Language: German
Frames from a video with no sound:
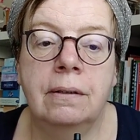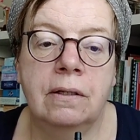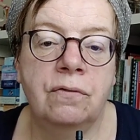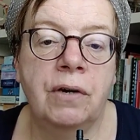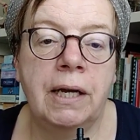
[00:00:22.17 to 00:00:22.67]

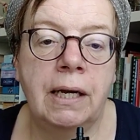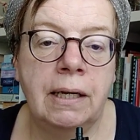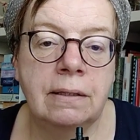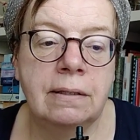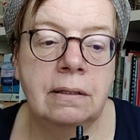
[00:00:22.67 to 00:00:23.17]
Das war ja
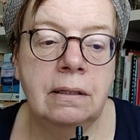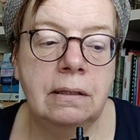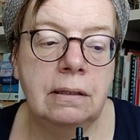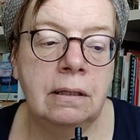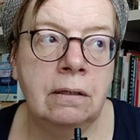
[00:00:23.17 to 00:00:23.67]
jetzt
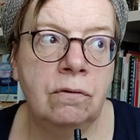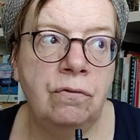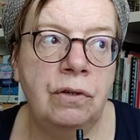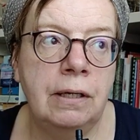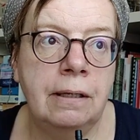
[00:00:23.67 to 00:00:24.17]
nicht
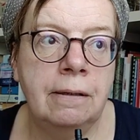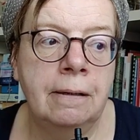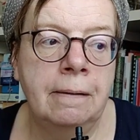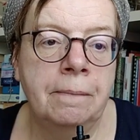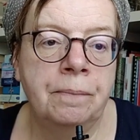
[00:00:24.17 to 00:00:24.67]
irgendwie
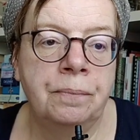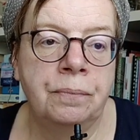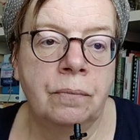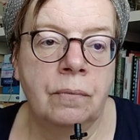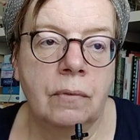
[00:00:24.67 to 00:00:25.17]

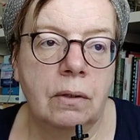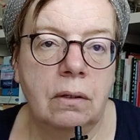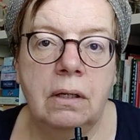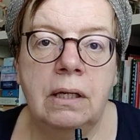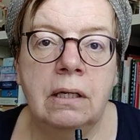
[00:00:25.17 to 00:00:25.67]

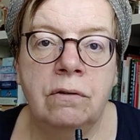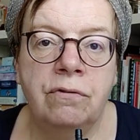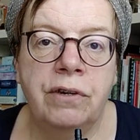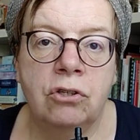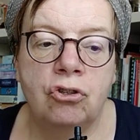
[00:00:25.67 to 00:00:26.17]

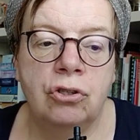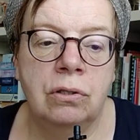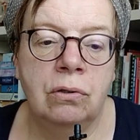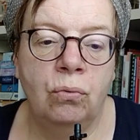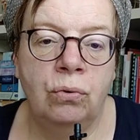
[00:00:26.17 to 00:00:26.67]

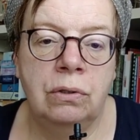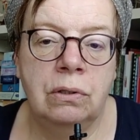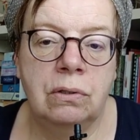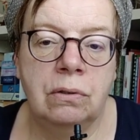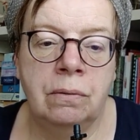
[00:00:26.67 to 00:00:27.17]
Gehirnwäsche
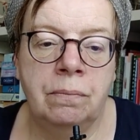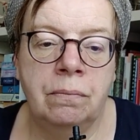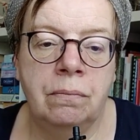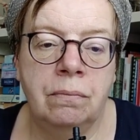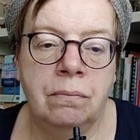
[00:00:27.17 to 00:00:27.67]
und
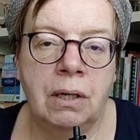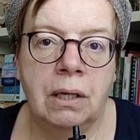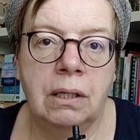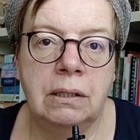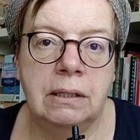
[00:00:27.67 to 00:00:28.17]
ähm, man
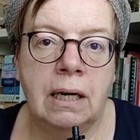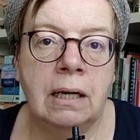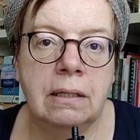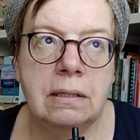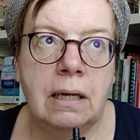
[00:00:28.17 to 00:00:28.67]
kriegt
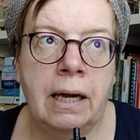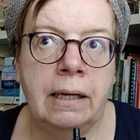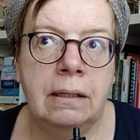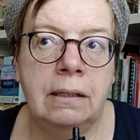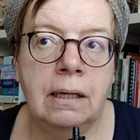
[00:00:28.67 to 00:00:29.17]
Angst
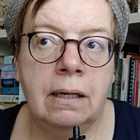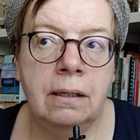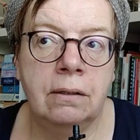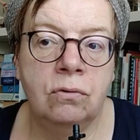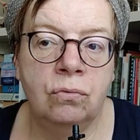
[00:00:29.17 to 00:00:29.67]

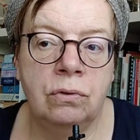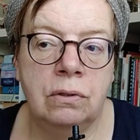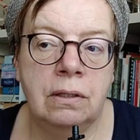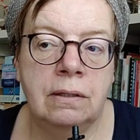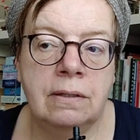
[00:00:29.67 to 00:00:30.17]
eingejagt
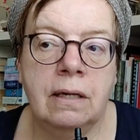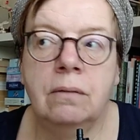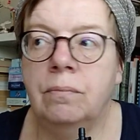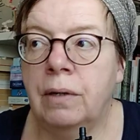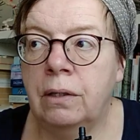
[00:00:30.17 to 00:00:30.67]
und dann
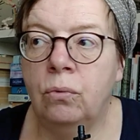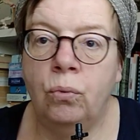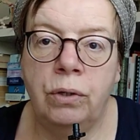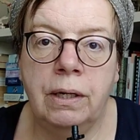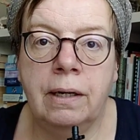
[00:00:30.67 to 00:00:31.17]
sagt man,
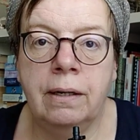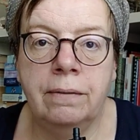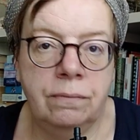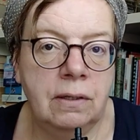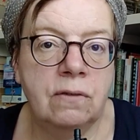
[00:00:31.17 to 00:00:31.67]
oh ja,
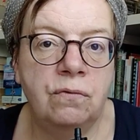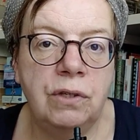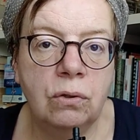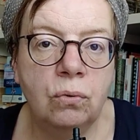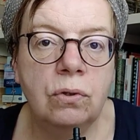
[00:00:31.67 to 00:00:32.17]
das
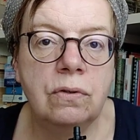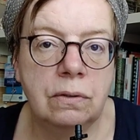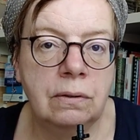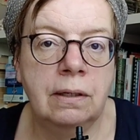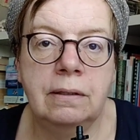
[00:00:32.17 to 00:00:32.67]

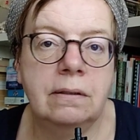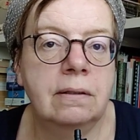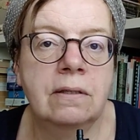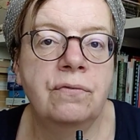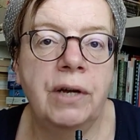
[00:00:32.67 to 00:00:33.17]
Virus, ne,
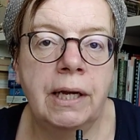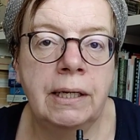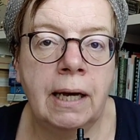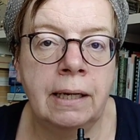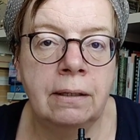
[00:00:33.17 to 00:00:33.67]
das war ja
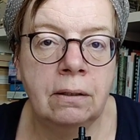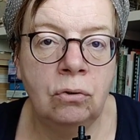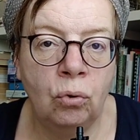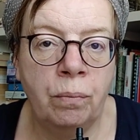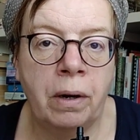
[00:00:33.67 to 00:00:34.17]
eine andere
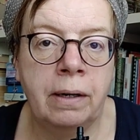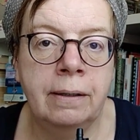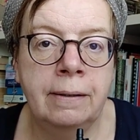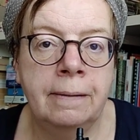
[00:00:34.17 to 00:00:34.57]
Nummer.